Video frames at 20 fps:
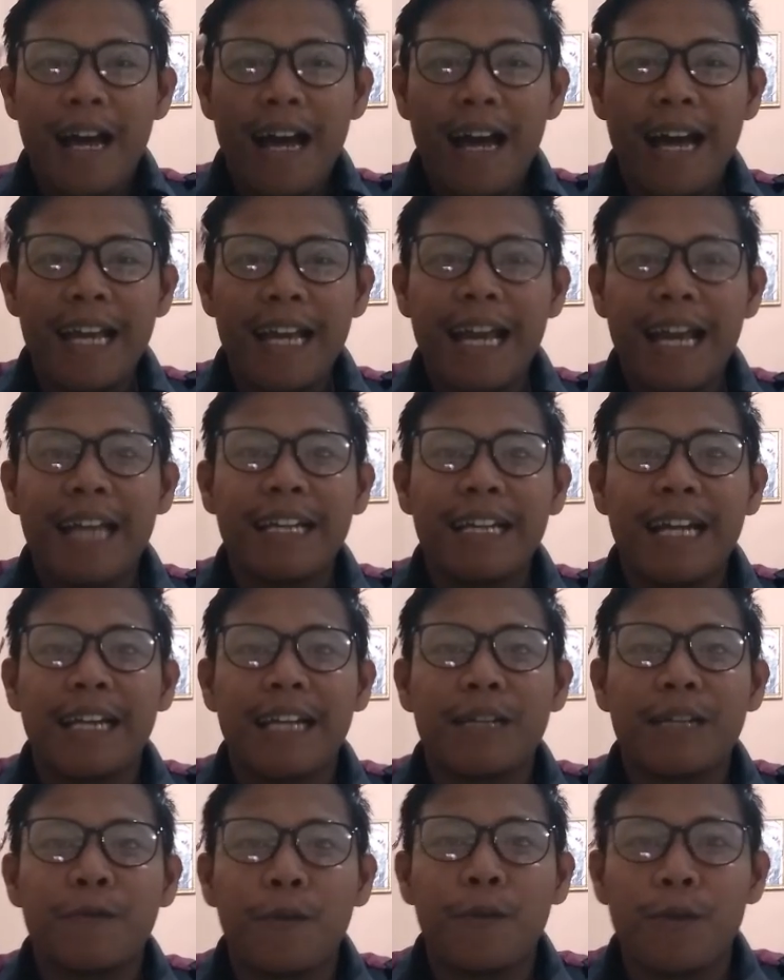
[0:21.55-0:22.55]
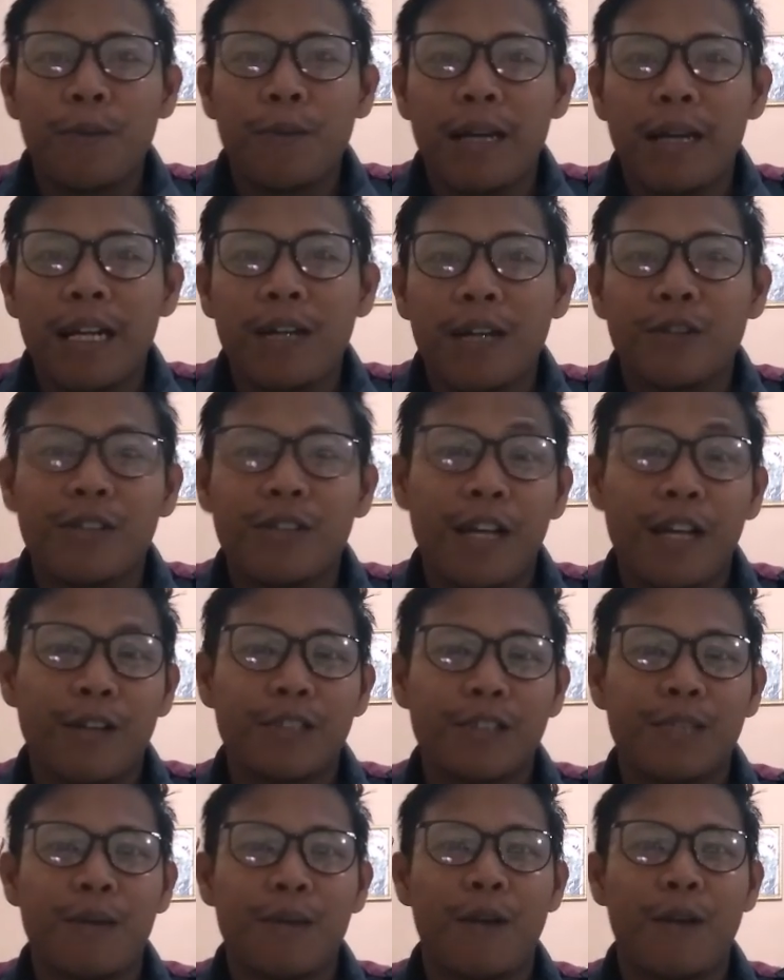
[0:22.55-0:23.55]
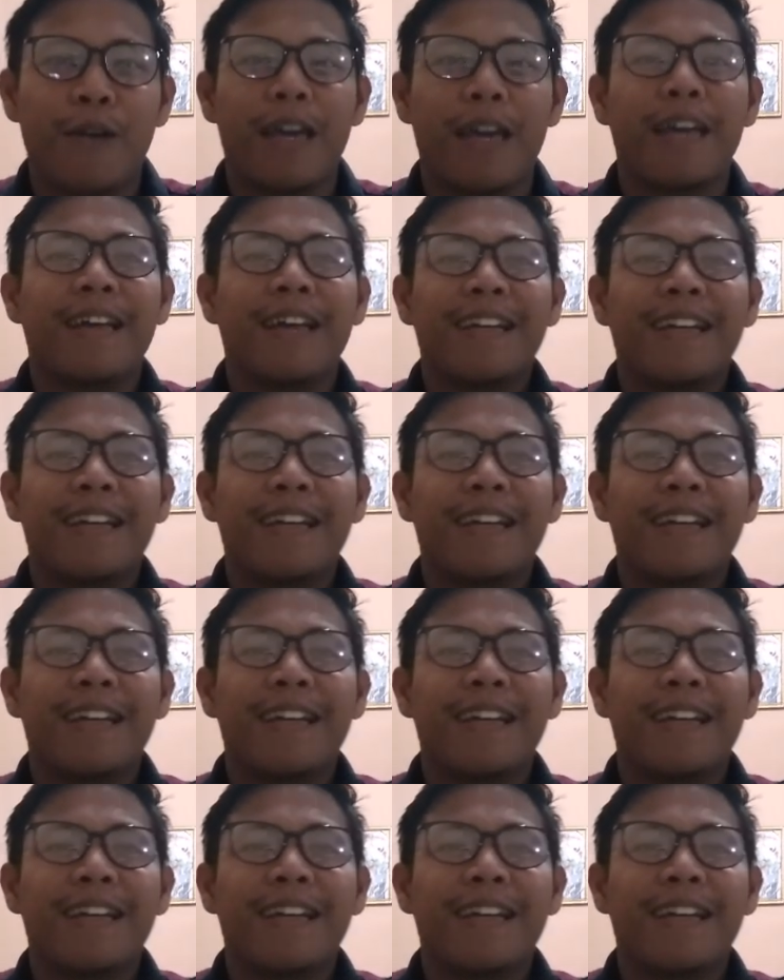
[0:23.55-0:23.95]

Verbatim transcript: Hai adik-adik forum anak kota Lok Semawe